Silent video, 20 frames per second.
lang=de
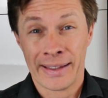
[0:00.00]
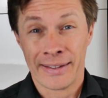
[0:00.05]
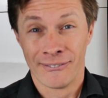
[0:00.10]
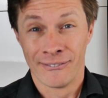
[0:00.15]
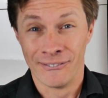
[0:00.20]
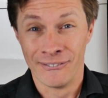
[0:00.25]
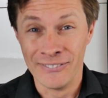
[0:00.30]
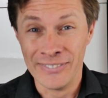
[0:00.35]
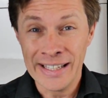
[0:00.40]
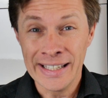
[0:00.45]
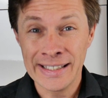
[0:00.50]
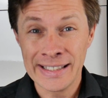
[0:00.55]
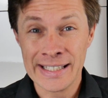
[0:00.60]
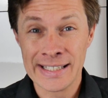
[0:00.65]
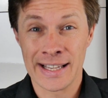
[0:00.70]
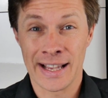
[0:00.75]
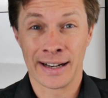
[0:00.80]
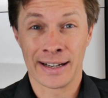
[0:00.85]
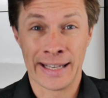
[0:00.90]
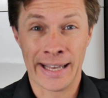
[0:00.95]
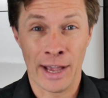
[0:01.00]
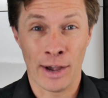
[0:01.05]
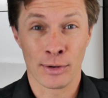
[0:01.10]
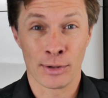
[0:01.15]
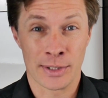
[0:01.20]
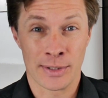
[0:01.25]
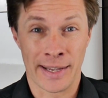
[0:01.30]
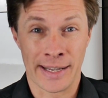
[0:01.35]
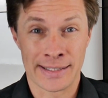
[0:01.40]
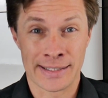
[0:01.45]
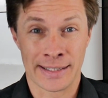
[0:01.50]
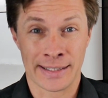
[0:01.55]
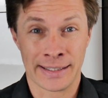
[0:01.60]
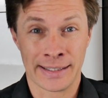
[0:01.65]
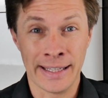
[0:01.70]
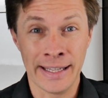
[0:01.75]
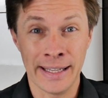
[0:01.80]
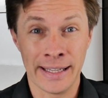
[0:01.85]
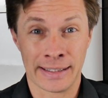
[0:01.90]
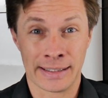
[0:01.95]
Wie dieser Erklärungswechsel
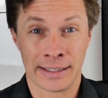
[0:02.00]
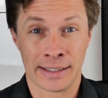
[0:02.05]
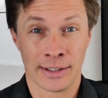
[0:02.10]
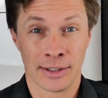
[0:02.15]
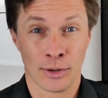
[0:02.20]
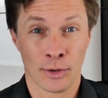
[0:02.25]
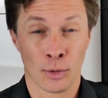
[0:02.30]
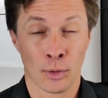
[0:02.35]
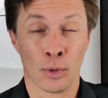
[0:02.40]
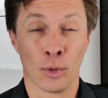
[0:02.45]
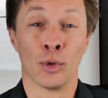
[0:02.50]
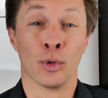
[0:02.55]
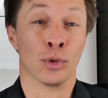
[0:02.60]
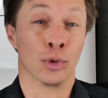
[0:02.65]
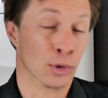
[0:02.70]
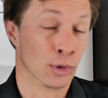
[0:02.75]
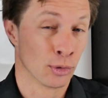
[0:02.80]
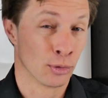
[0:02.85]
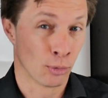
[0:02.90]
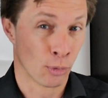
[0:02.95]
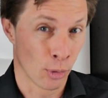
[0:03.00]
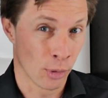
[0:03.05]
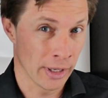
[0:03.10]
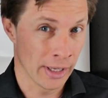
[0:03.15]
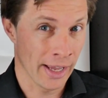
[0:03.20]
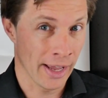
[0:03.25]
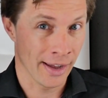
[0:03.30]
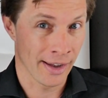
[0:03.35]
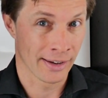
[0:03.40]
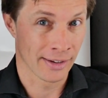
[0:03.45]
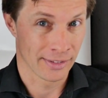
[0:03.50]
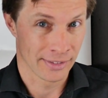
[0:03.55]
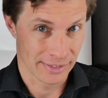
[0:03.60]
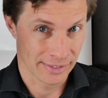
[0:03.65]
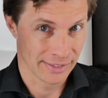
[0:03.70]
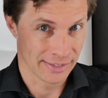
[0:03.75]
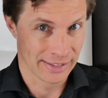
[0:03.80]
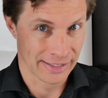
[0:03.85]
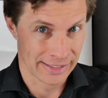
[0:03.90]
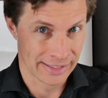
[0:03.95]
geht und woher
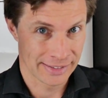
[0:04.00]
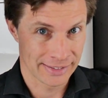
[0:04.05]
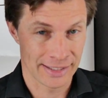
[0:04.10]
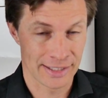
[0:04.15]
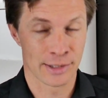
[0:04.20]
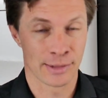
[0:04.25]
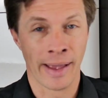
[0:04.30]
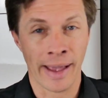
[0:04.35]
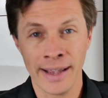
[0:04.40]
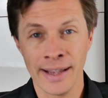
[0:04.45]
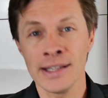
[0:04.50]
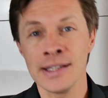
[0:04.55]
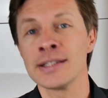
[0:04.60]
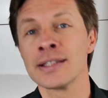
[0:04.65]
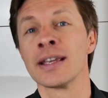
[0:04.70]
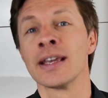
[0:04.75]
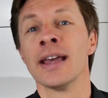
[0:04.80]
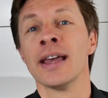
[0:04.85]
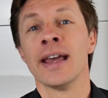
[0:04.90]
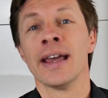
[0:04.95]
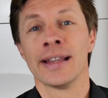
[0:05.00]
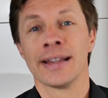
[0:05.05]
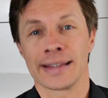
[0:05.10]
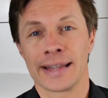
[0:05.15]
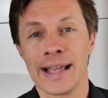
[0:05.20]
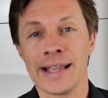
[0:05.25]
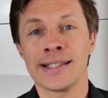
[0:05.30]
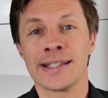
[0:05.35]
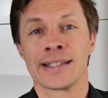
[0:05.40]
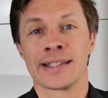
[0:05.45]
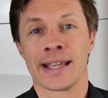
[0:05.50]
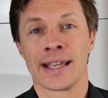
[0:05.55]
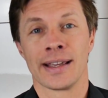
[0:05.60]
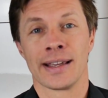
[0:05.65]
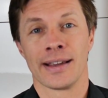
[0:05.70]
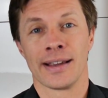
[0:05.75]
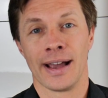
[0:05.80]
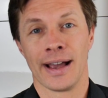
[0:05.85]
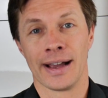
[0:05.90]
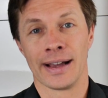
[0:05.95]
ich das weiß, das
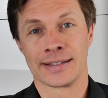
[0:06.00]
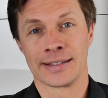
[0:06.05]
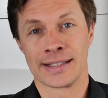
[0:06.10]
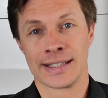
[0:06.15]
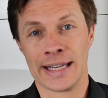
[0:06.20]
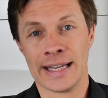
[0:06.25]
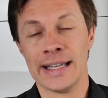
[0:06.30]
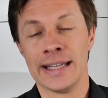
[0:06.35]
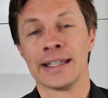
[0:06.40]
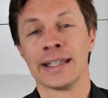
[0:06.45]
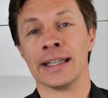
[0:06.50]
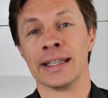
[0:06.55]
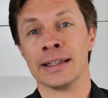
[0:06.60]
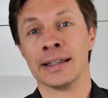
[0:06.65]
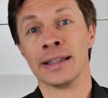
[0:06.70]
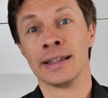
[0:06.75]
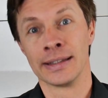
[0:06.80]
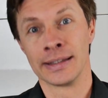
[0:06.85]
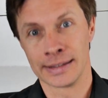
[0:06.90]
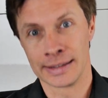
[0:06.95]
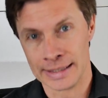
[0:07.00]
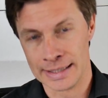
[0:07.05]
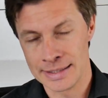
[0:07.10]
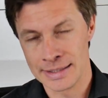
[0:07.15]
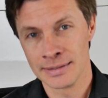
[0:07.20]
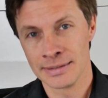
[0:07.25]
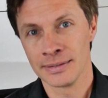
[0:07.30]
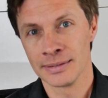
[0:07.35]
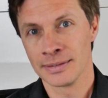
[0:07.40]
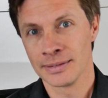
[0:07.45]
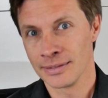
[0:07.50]
erzähle ich in diesem